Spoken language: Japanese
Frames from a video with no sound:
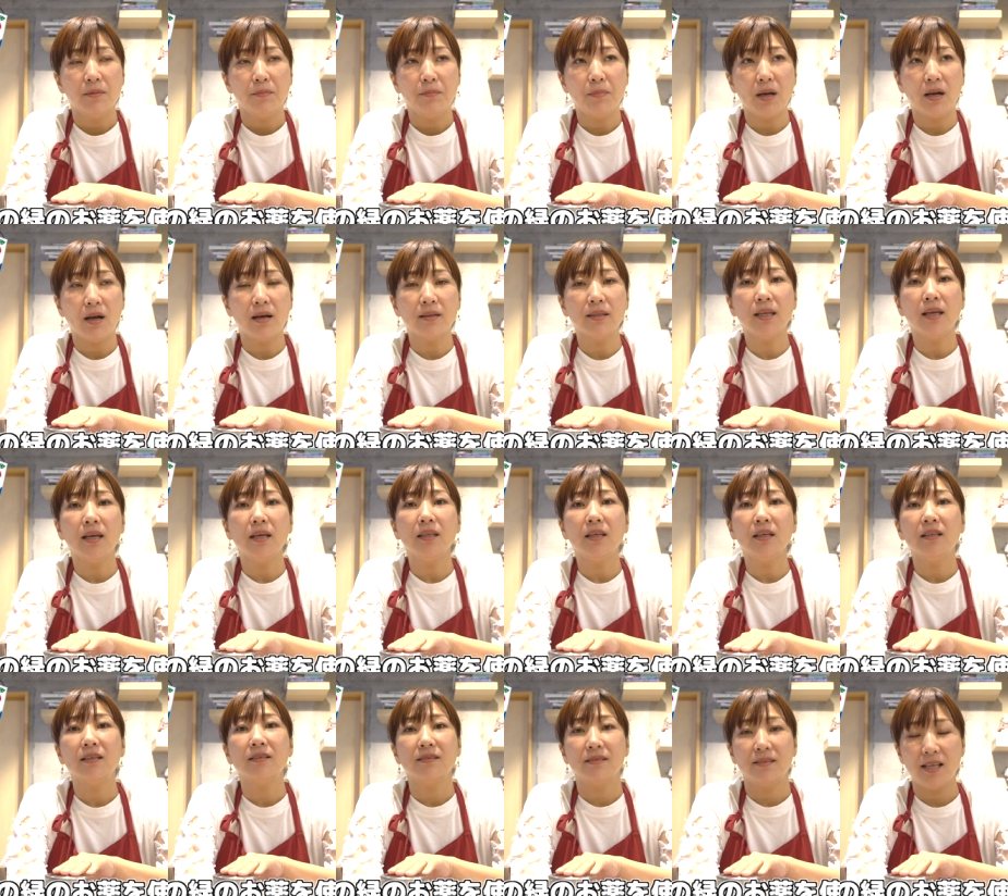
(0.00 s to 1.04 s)
まあ、家
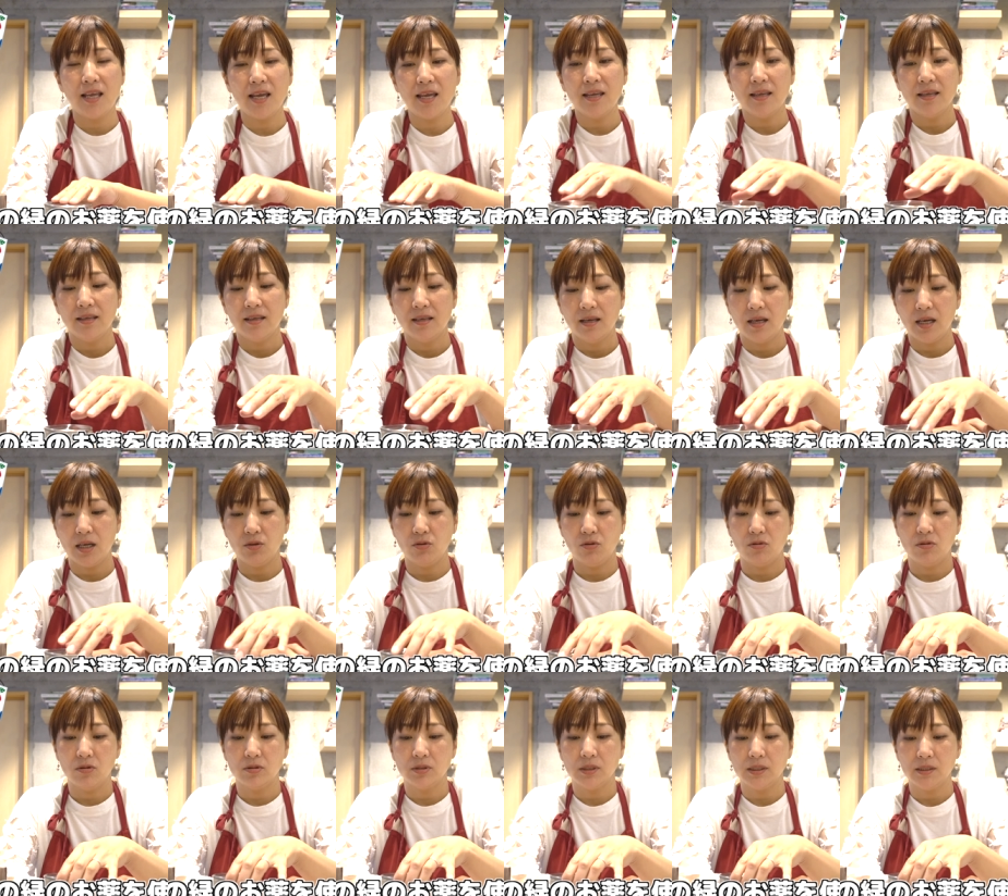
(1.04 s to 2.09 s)
庭でですねあ
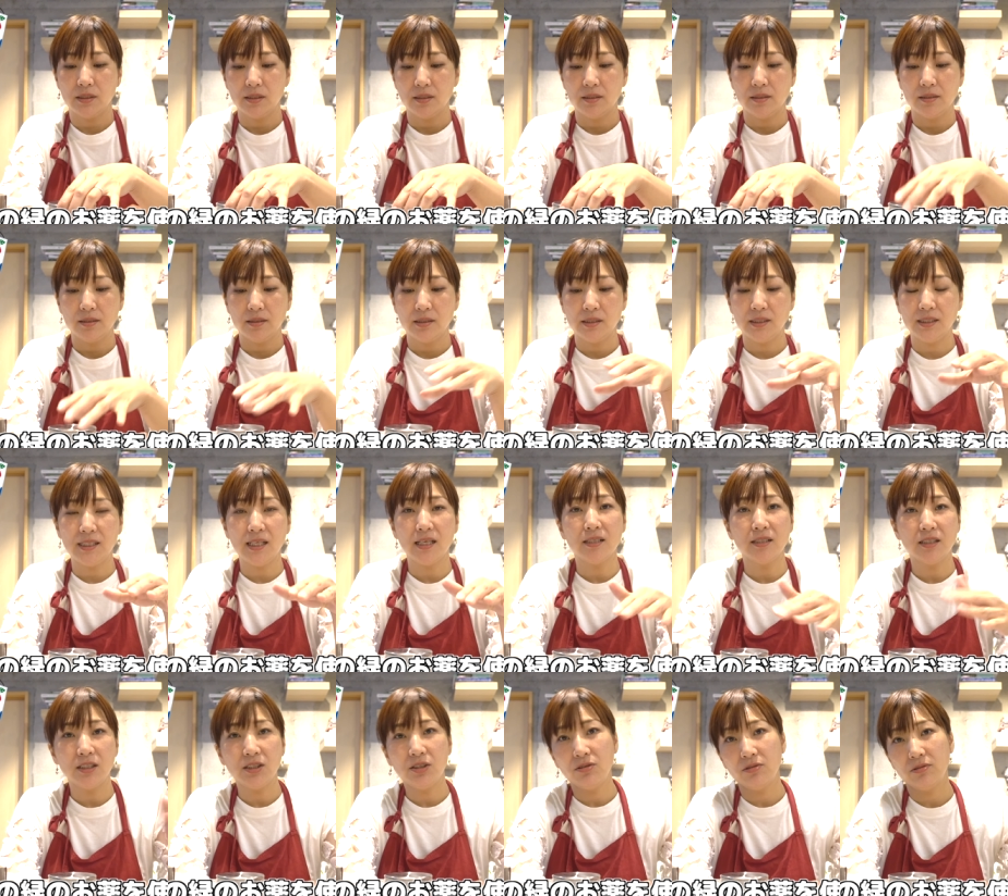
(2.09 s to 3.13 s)
の自然
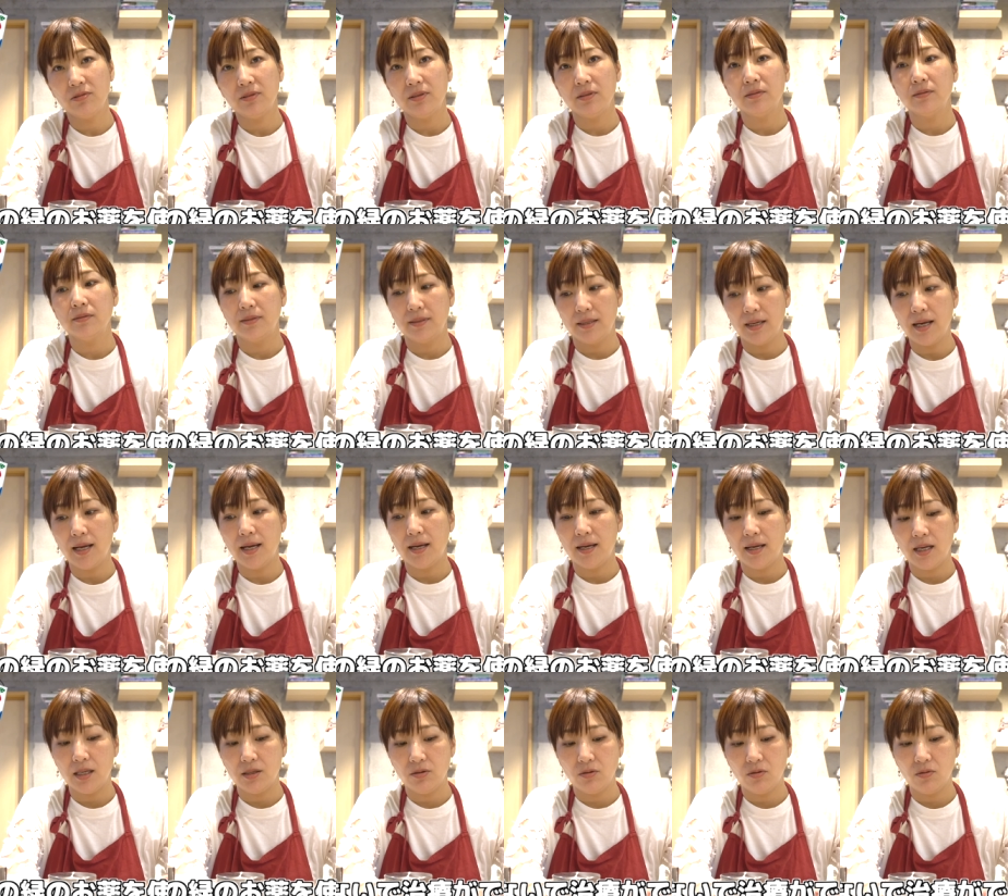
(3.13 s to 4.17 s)
治療っていう
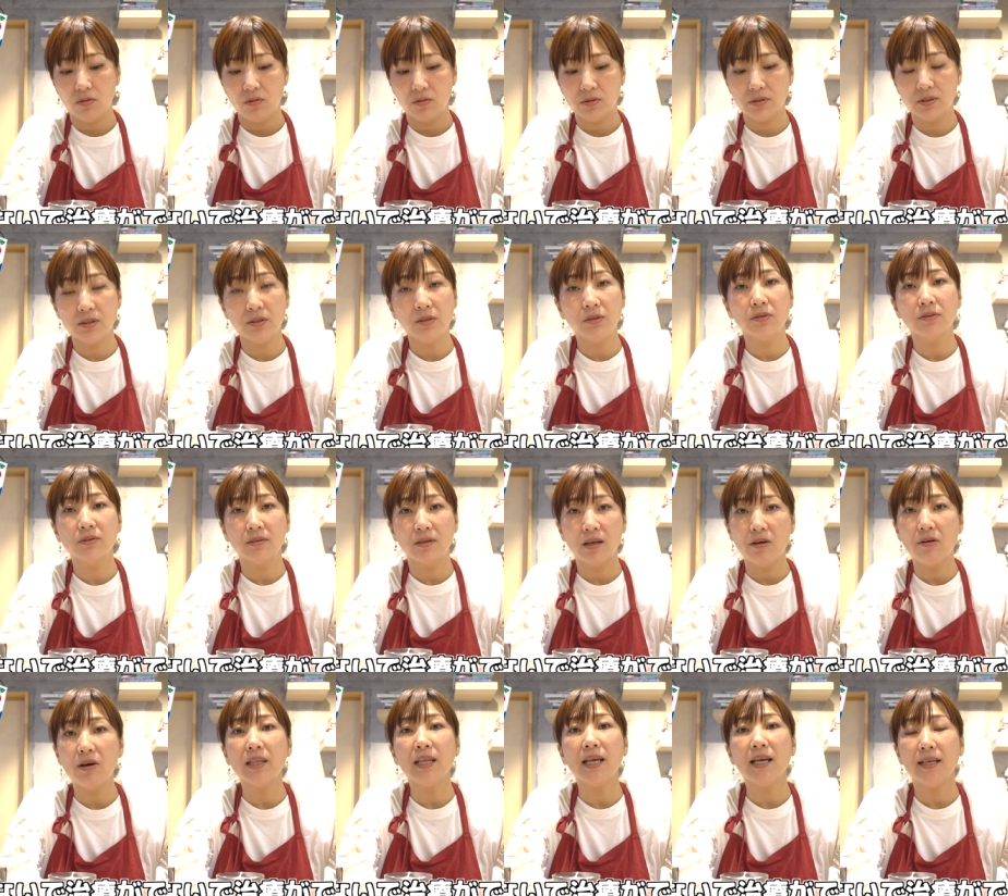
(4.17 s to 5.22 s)
か、あの薬を使
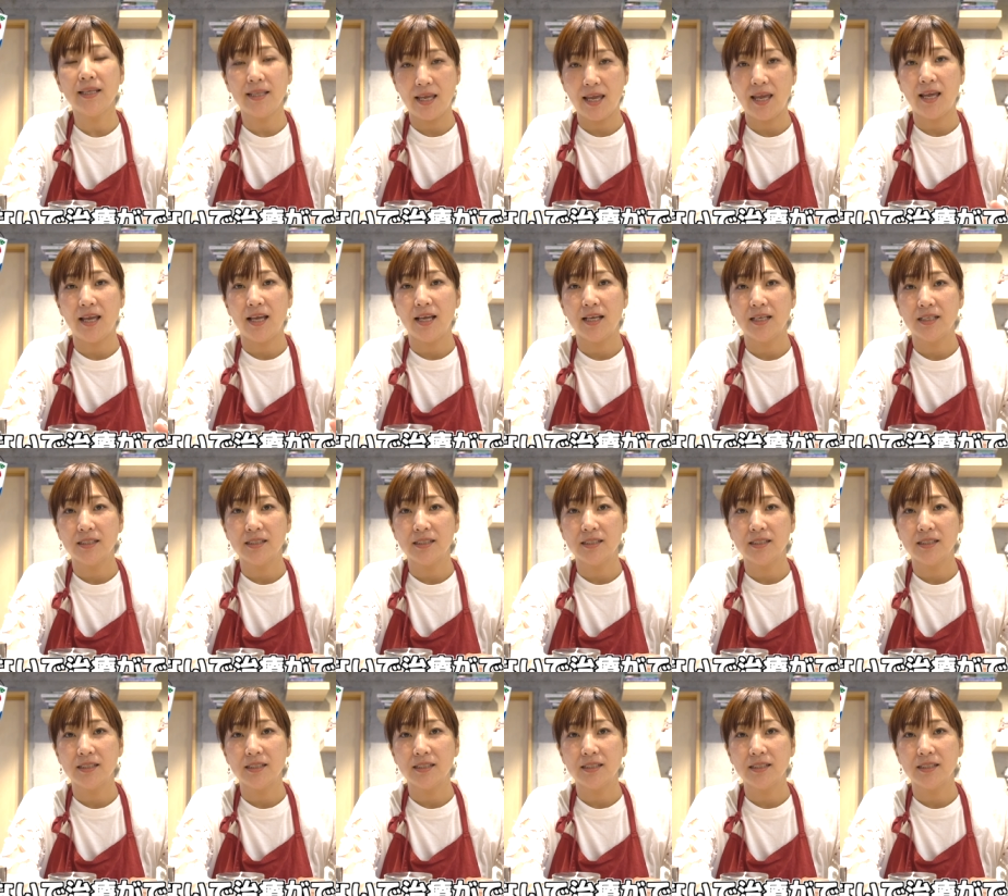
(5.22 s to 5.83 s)
わないで